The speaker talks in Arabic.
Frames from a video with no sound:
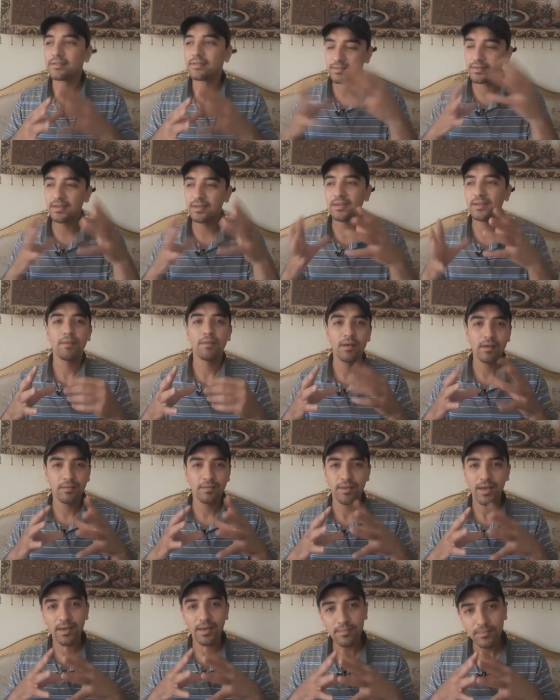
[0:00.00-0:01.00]
أه ما
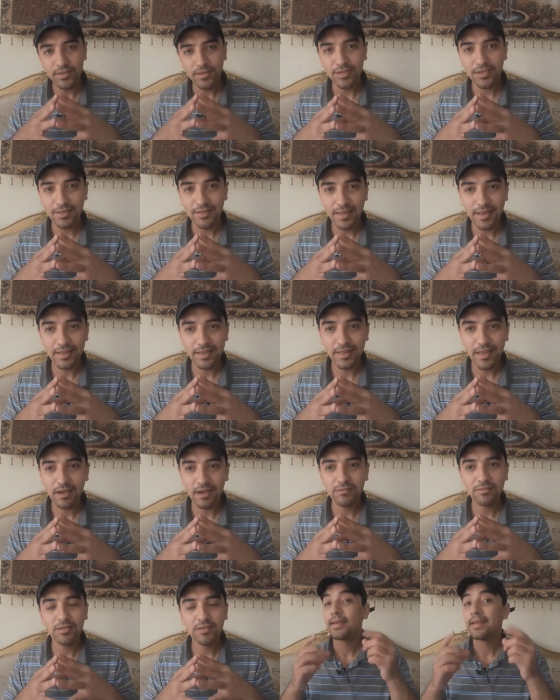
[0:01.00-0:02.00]
بحبش الثلاثه
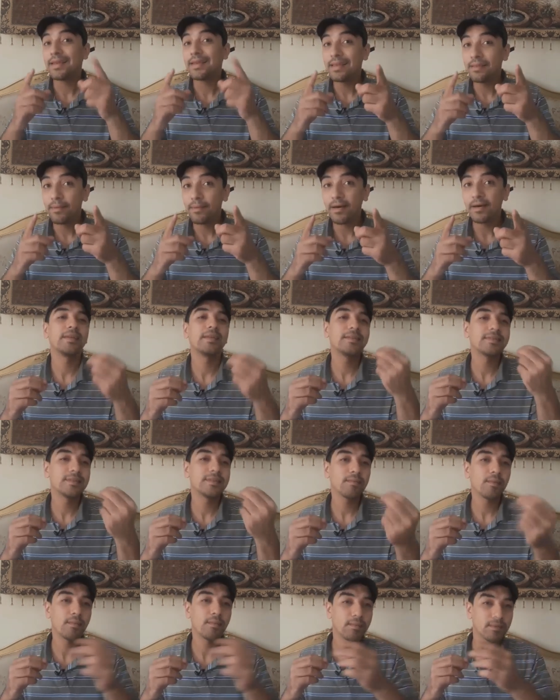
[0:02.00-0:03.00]
قوي ليه بقى لسبب
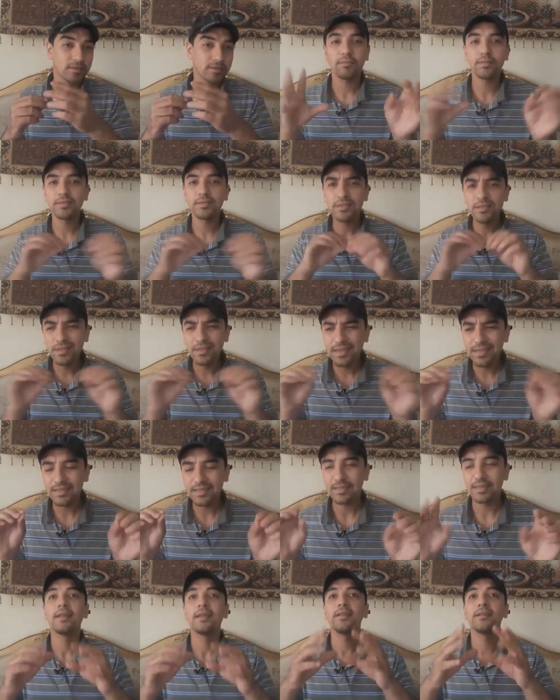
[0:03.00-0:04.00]
لسبب بسيط بسيط
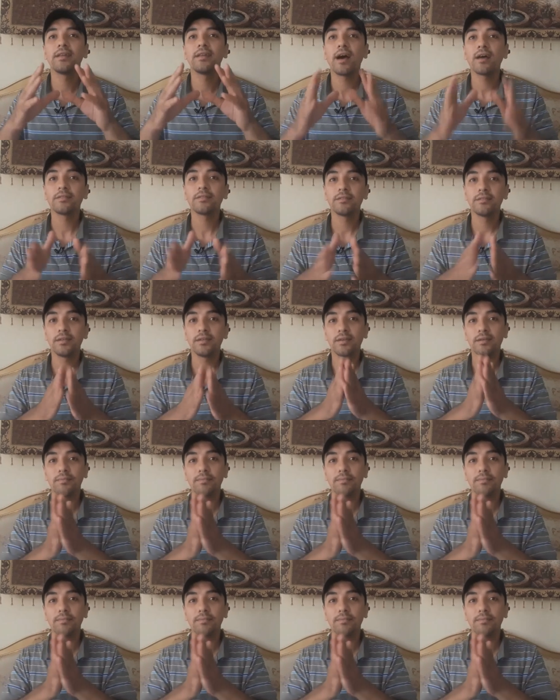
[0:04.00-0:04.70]
جدا لان حضرتك